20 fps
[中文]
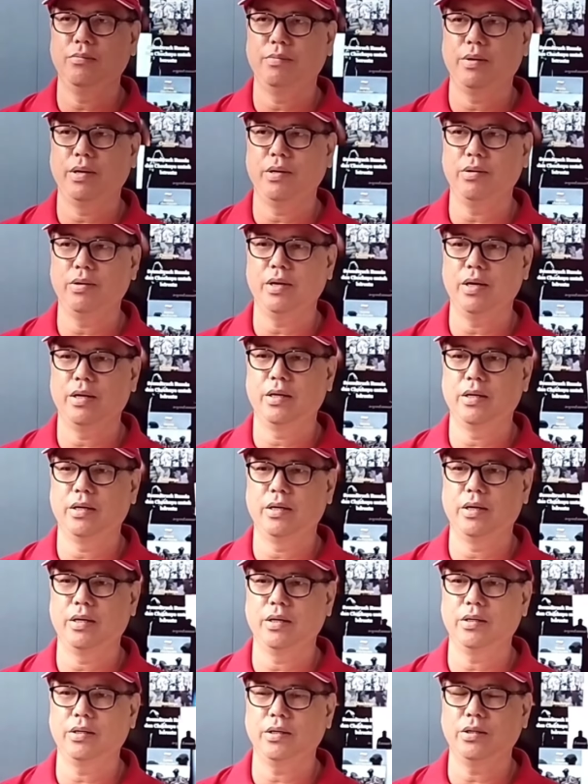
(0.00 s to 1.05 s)
部队，
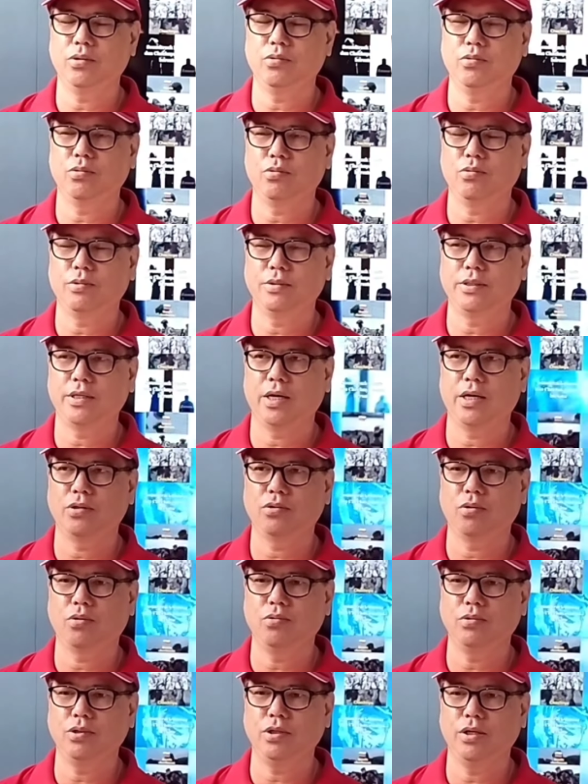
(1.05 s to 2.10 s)

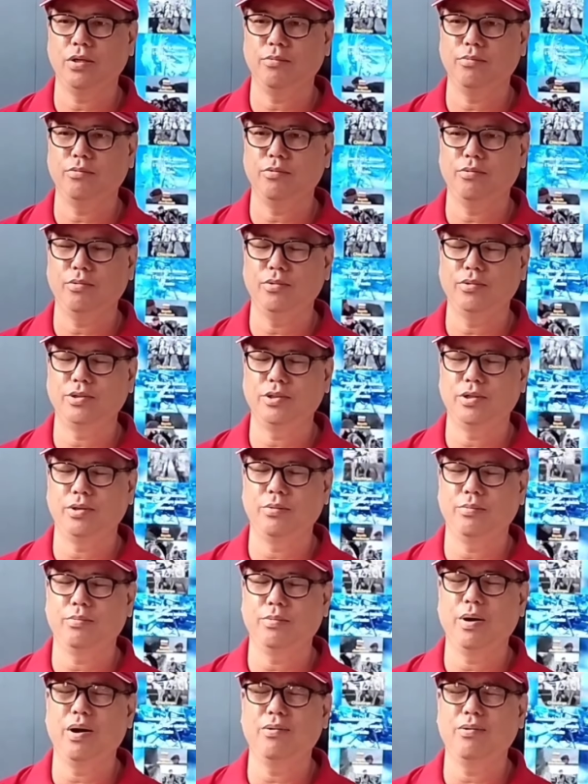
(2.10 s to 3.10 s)
欧美已经提